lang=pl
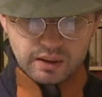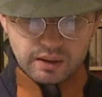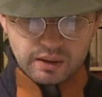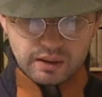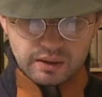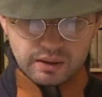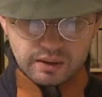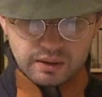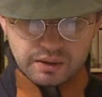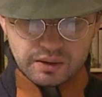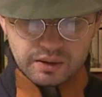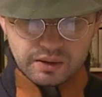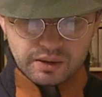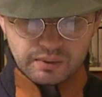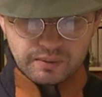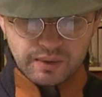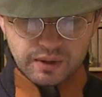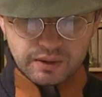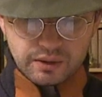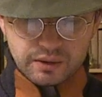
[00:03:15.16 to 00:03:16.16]
E, co,
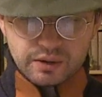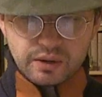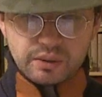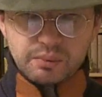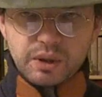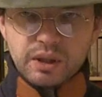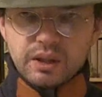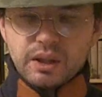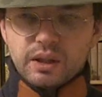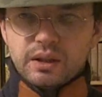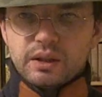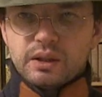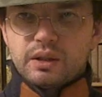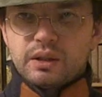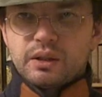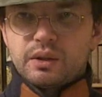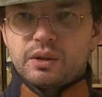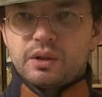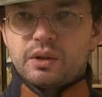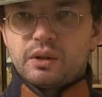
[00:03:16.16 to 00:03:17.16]
co mają do zrobienia.
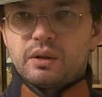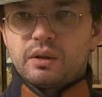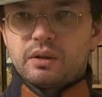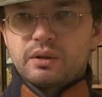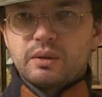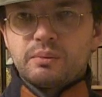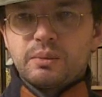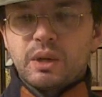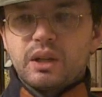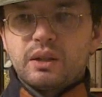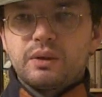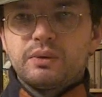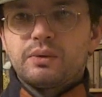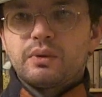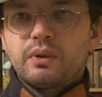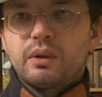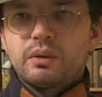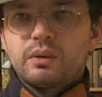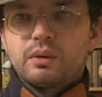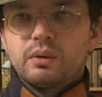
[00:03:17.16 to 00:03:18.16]
Jeśli chodzi o zmiany
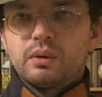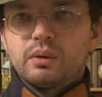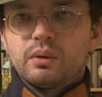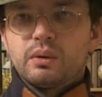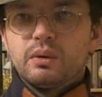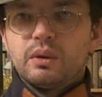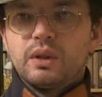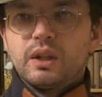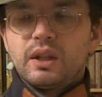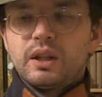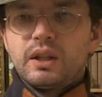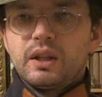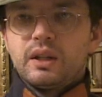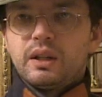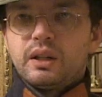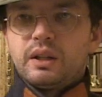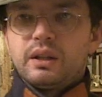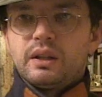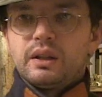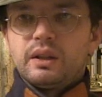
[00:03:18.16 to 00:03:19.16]
frontu,
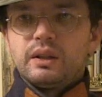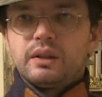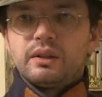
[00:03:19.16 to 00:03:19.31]
e,